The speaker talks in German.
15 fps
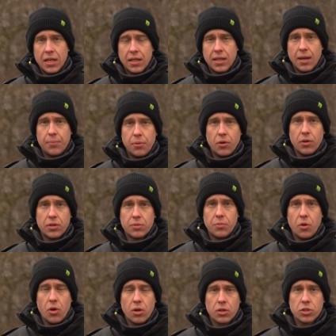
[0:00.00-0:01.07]
Ich habe heute
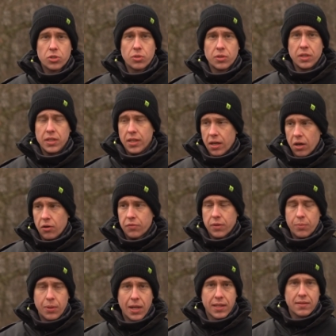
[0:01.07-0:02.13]
Morgen schon hier auf
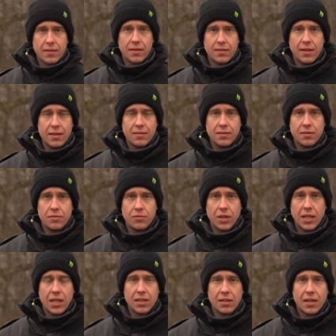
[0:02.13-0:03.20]
dem Platz gesessen. Wir
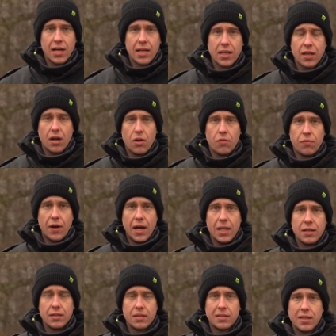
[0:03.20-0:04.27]
gehen gleich auf alle